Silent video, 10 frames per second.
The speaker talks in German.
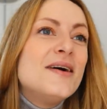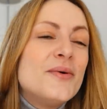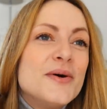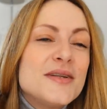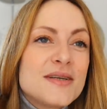
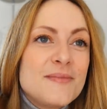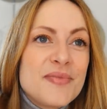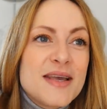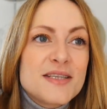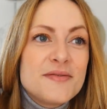Und
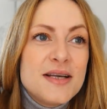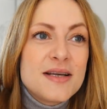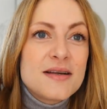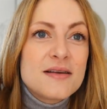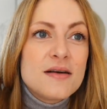ähm,
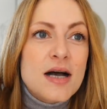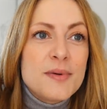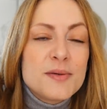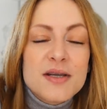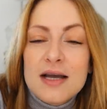deswegen
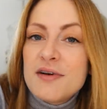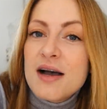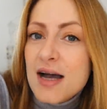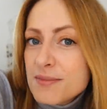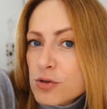habe ich mich einfach
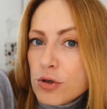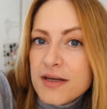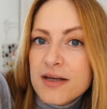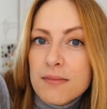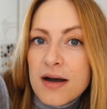abends
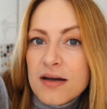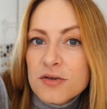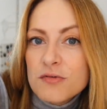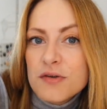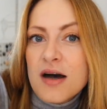ready
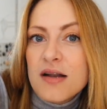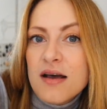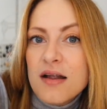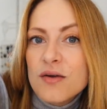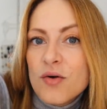gemacht und wir waren
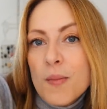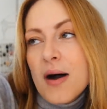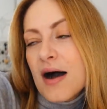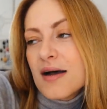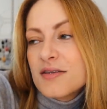dann
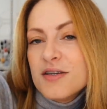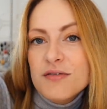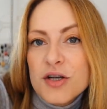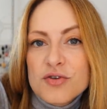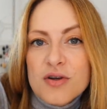um 8
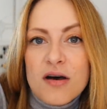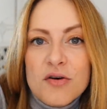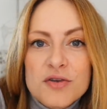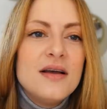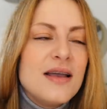hier wieder zu
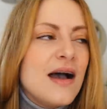Hause.